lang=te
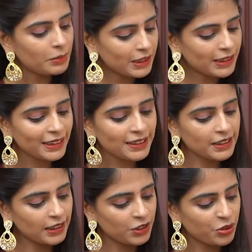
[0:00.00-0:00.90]
మన
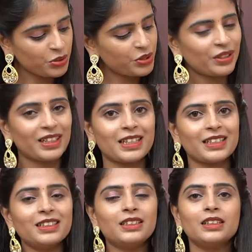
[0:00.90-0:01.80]
నెక్స్ట్ కలర్ చూస్తున్నారు
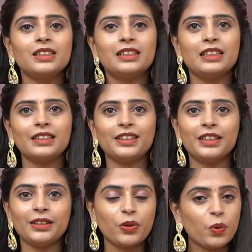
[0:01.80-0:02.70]
కదా
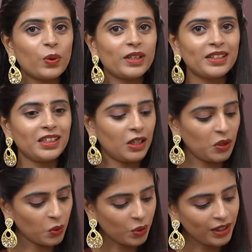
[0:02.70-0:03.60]
గోల్డెన్
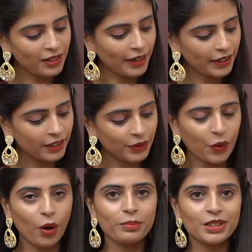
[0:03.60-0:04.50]
ఎల్లోకి రెడ్
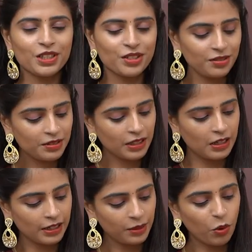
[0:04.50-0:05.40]
కలర్ కాంబినేషన్
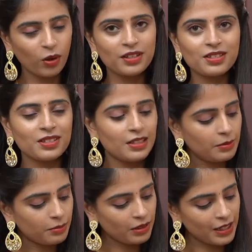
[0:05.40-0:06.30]
కడీ బార్డర్స్
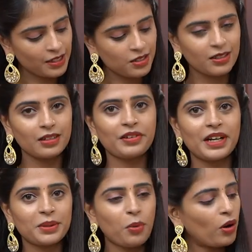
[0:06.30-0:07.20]
నెక్స్ట్
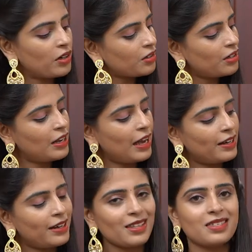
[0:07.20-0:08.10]
రెడ్ బార్డర్
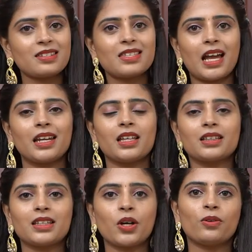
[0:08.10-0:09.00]
అండ్ నెక్స్ట్ శారీ
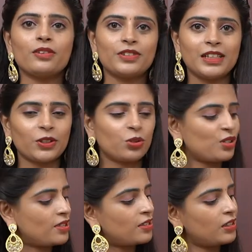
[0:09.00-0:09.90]
అంతా కూడా ఫిల్లింగ్
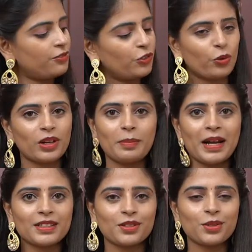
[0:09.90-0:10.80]
వచ్చేసింది ఫ్లోరల్
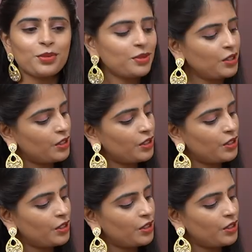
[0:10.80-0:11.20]
ప్యాటర్న్తో